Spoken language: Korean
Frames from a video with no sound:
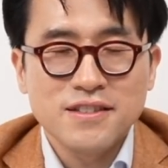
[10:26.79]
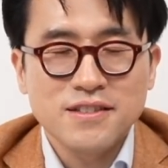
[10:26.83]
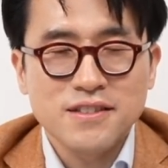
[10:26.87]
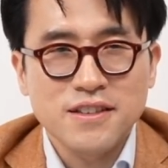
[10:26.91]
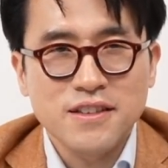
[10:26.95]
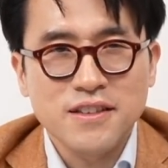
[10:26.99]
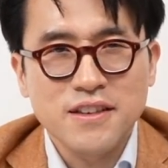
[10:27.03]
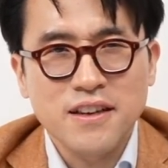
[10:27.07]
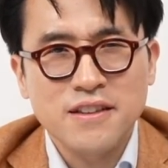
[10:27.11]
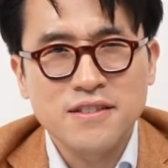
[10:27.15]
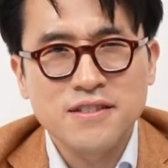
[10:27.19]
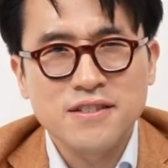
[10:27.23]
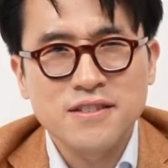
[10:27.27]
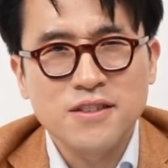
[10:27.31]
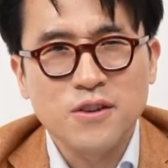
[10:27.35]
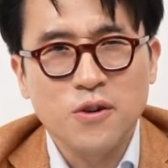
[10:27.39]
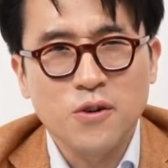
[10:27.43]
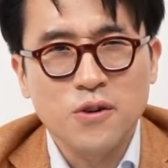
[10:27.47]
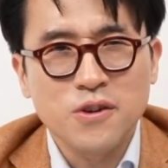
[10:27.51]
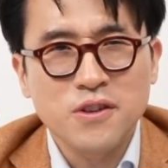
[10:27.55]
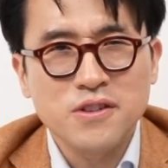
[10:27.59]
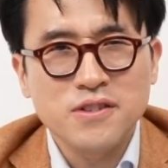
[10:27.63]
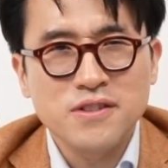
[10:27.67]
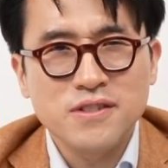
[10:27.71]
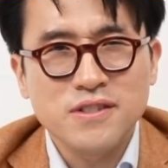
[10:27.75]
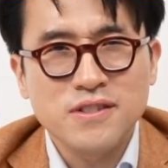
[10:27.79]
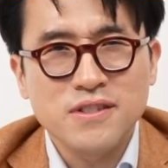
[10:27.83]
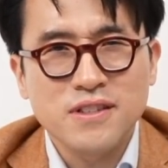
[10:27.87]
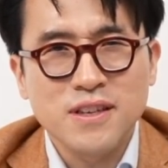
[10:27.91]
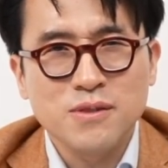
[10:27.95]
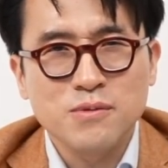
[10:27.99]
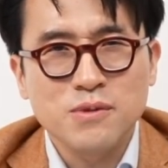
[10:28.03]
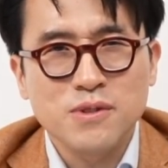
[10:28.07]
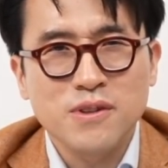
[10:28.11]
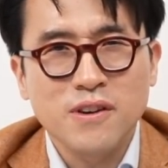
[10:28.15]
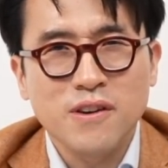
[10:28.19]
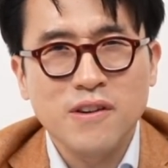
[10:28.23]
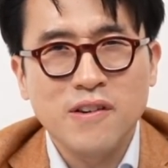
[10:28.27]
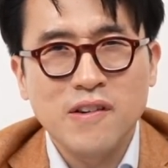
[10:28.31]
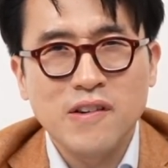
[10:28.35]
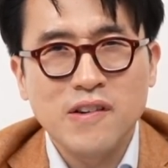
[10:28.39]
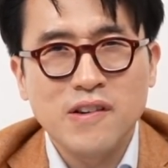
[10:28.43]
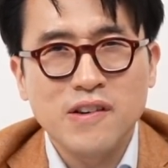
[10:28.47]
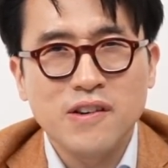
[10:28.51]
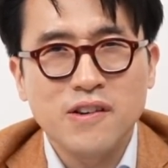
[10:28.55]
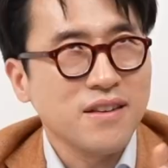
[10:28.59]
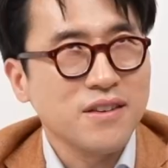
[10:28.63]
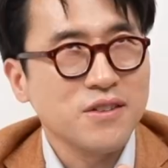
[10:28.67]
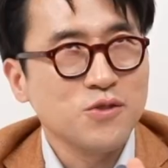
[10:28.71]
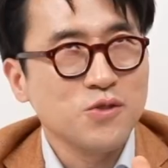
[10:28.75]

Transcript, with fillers: 얘는 어렸을 때부터